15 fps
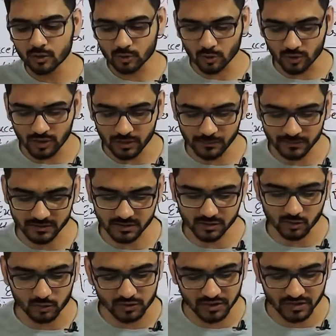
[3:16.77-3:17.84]
डोनर
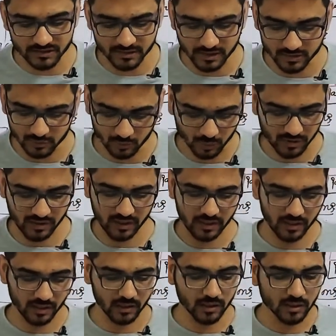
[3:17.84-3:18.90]
पर्सन को दिया जाना जरूरी
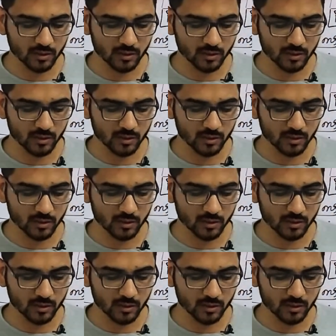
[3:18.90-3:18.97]
रहेगा